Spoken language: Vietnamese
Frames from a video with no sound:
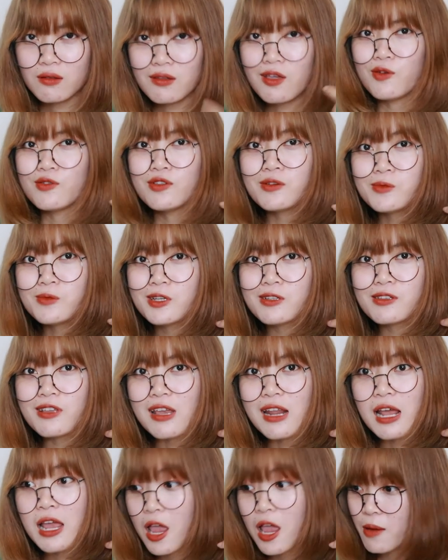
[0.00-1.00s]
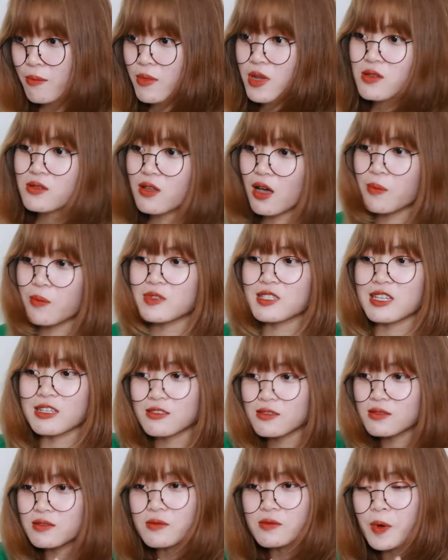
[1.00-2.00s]
Kiểu như mình thế này, bây giờ mà giả
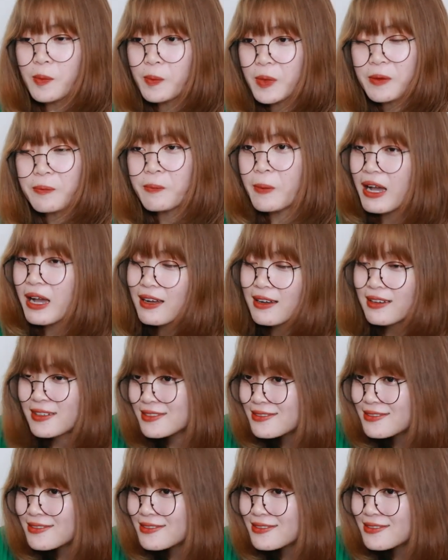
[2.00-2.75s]
sử mà mình mặc